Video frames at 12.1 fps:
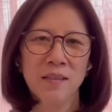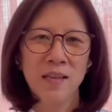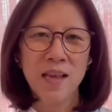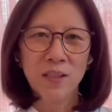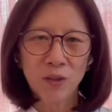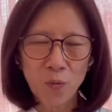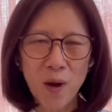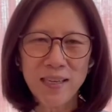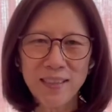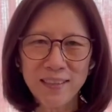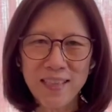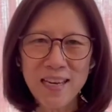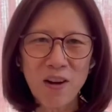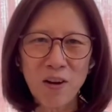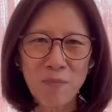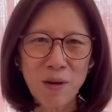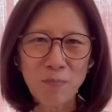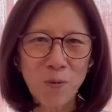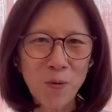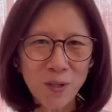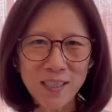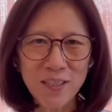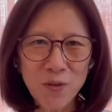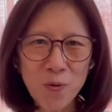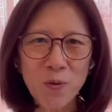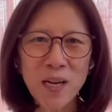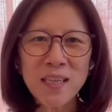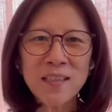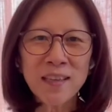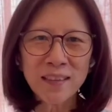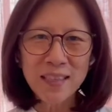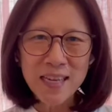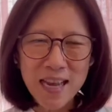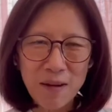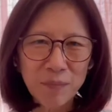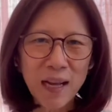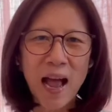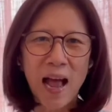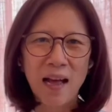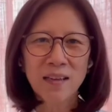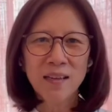อีกตัวหนึ่งที่เรากำลังพูดถึงอยู่นั่นคือกระเทียมค่ะ